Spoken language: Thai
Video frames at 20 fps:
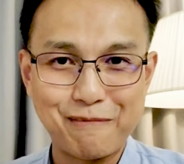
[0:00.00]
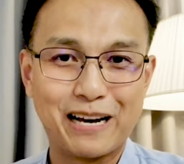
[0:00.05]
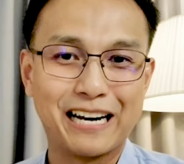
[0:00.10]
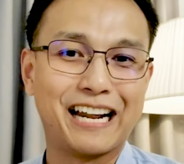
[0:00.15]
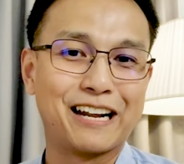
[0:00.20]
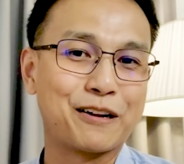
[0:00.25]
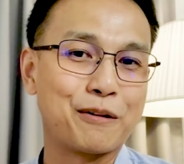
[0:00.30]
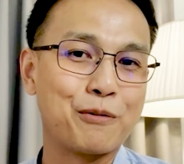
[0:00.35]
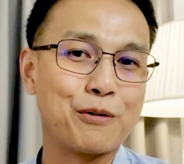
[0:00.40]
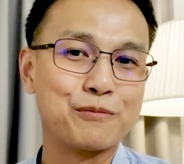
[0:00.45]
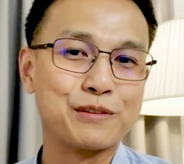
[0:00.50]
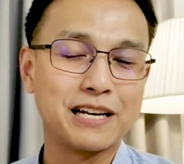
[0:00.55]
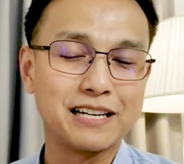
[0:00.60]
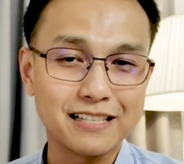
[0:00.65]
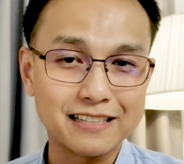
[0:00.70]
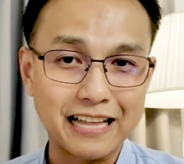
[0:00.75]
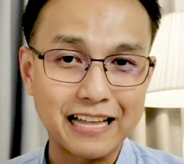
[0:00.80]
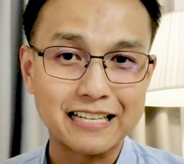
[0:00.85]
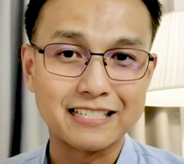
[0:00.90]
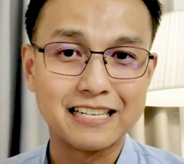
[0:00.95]
ผ่าตัดกับผมเนี่ยจะ
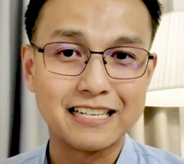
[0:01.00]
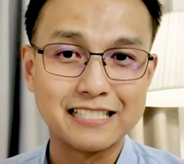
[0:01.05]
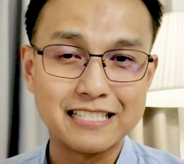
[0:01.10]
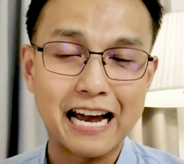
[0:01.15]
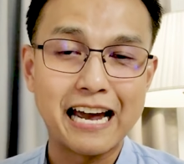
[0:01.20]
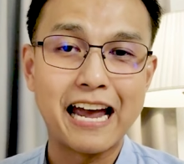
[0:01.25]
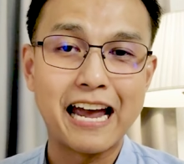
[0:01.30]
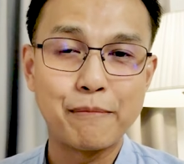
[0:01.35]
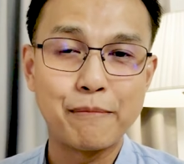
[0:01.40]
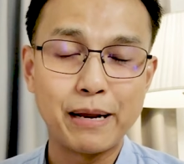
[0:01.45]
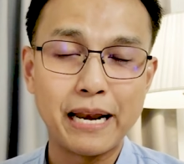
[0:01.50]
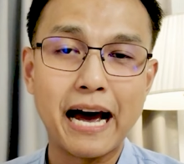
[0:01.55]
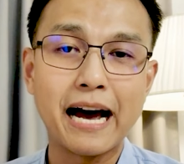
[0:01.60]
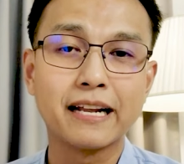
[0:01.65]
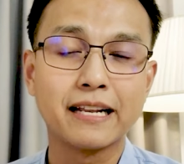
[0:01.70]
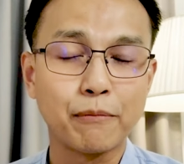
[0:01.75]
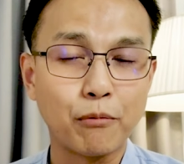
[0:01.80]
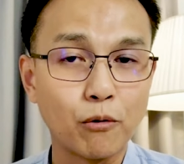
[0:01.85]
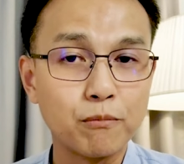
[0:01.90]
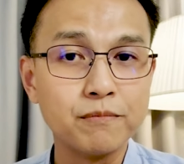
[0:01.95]
ตัดสินใจให้ไม่ได้
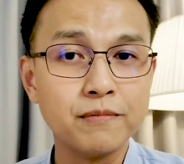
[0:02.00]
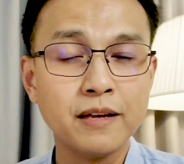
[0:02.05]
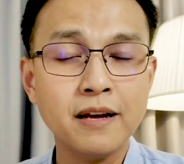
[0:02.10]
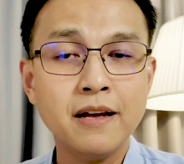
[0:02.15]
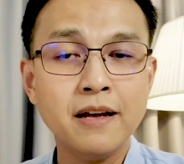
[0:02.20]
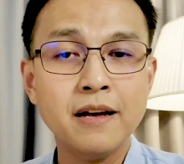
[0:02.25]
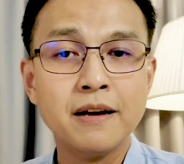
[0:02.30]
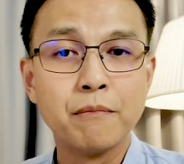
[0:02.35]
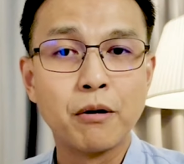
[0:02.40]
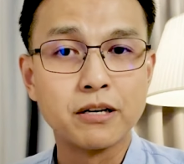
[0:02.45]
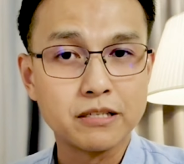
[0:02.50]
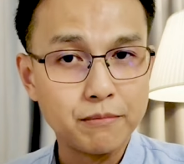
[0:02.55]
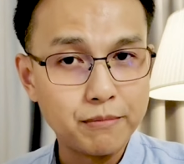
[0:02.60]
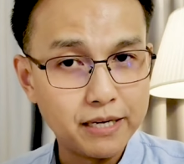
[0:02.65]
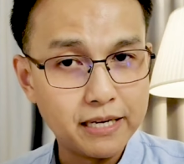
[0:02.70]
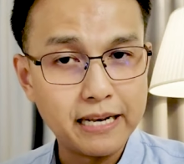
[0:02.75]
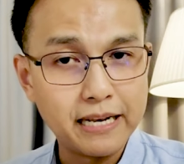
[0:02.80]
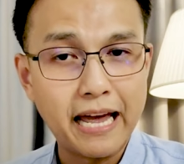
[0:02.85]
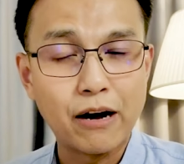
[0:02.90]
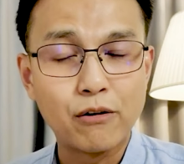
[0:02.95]
แต่ผมพอจะมี
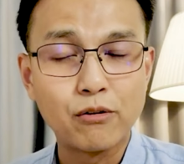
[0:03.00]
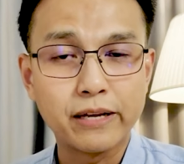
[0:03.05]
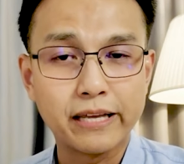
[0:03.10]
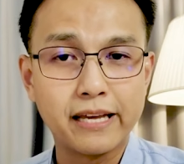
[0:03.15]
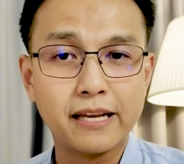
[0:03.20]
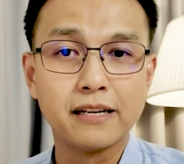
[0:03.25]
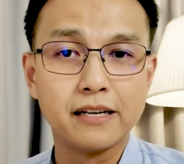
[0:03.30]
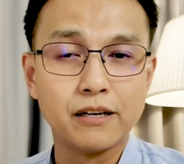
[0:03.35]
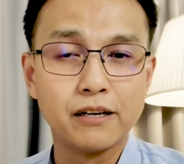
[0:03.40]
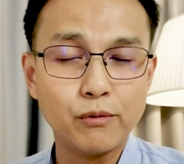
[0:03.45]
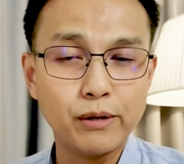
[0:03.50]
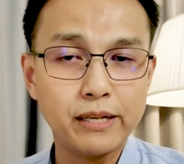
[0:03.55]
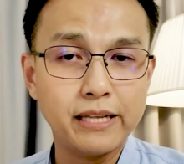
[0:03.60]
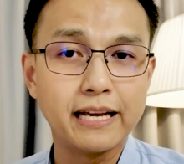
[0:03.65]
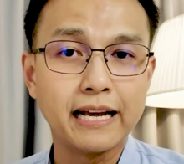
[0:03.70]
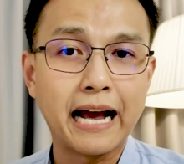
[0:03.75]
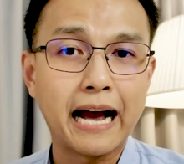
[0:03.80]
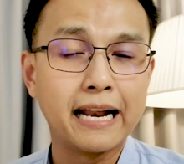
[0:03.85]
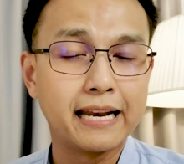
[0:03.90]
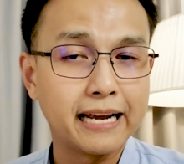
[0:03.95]
แนวคิดหรือวิธี
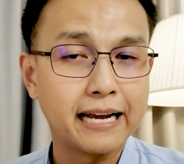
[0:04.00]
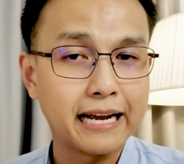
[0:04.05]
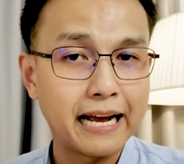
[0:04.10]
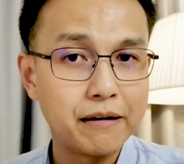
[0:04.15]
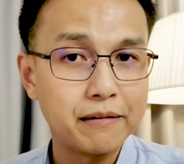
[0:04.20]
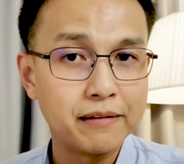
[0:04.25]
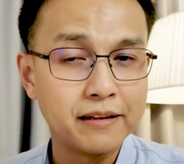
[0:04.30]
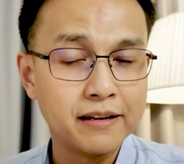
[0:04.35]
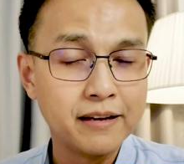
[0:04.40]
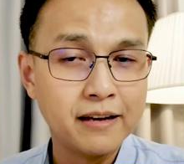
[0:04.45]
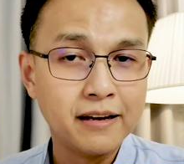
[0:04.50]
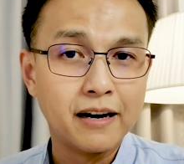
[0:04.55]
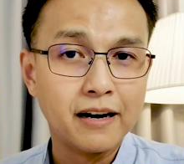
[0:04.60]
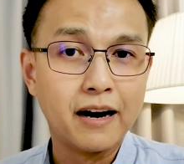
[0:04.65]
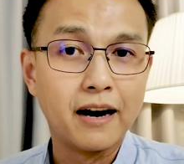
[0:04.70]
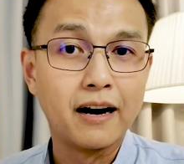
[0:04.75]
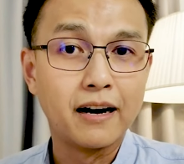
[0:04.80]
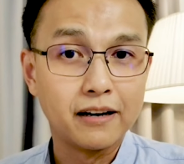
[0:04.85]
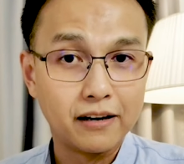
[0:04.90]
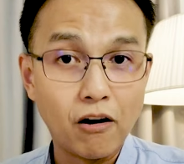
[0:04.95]
การในการ
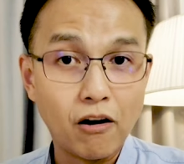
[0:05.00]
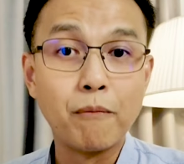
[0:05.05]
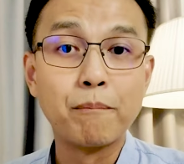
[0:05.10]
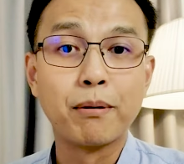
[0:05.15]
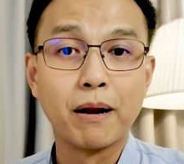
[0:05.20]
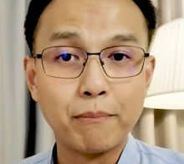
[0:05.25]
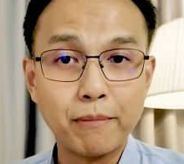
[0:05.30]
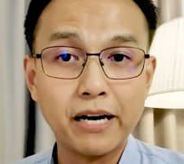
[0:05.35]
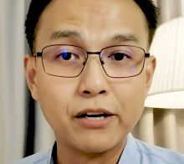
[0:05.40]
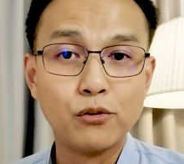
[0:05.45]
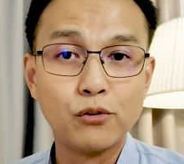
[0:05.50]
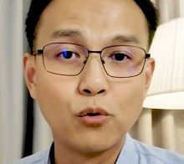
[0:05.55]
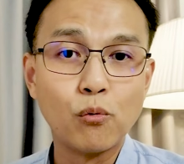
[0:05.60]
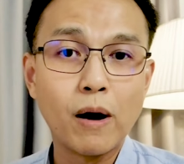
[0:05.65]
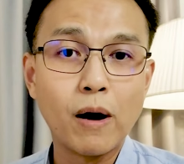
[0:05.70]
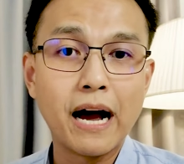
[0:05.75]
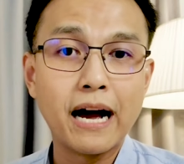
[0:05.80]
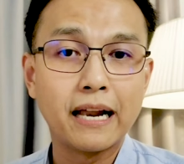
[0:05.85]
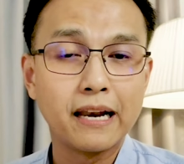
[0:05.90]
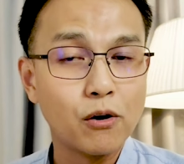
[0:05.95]
ลองประเมินดู
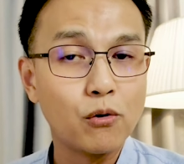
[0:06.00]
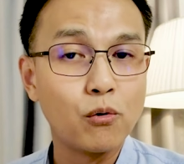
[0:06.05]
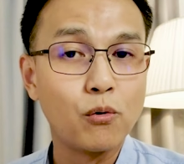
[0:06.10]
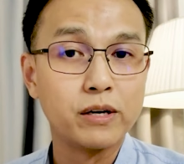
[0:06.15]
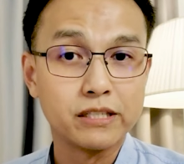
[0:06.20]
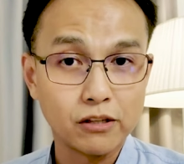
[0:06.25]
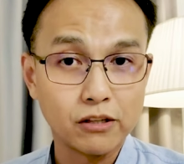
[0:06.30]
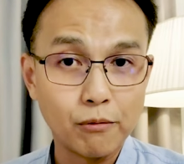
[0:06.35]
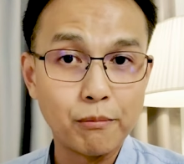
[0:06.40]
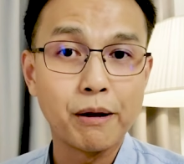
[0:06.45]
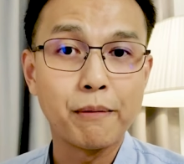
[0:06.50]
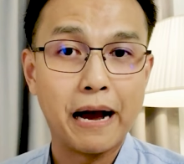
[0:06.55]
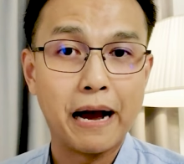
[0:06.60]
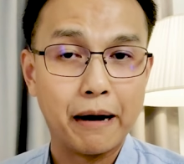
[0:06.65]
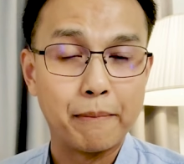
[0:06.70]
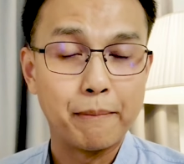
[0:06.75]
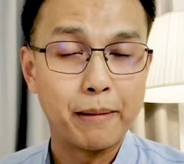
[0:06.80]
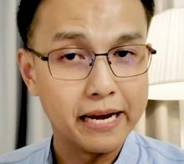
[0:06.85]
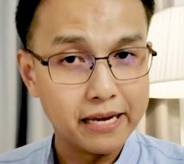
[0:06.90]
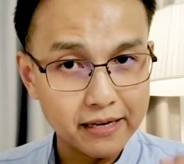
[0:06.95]
ว่าเราควรจะต้องไปผ่า
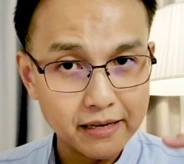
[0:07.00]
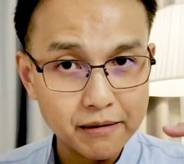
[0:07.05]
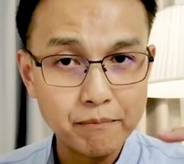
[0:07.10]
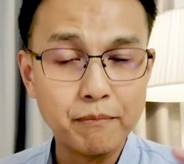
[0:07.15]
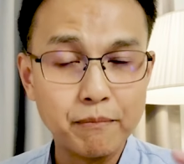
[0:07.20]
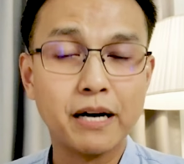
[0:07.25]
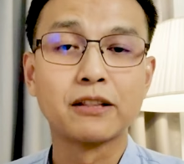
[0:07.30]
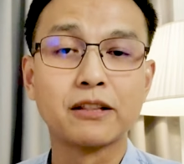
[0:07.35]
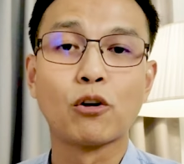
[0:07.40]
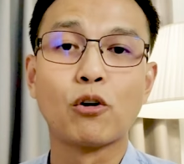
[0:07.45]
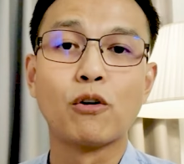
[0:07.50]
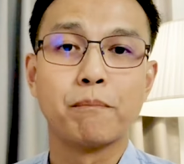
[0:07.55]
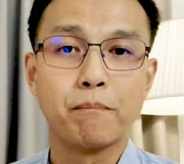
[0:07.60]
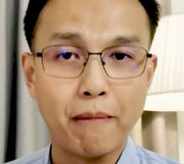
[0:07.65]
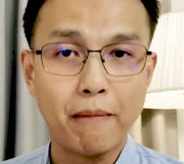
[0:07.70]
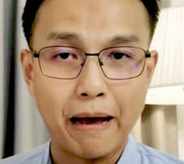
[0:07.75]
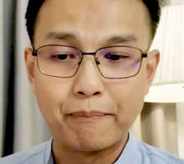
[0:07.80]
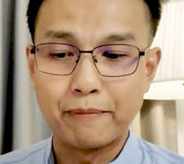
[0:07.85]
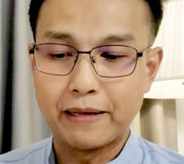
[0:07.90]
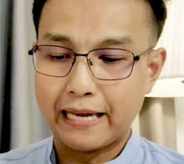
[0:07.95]
ไหมเบื้องต้นแบ
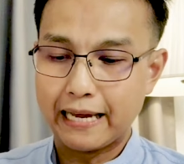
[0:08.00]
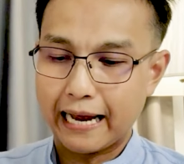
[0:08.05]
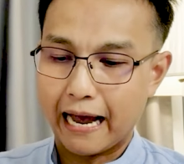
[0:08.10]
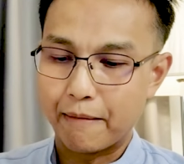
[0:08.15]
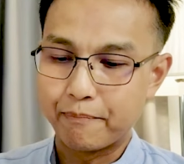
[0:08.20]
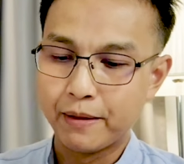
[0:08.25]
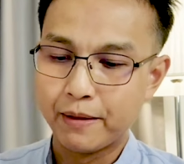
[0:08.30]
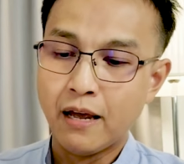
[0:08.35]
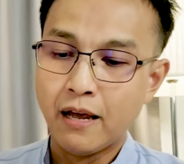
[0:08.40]
บนี้ครับ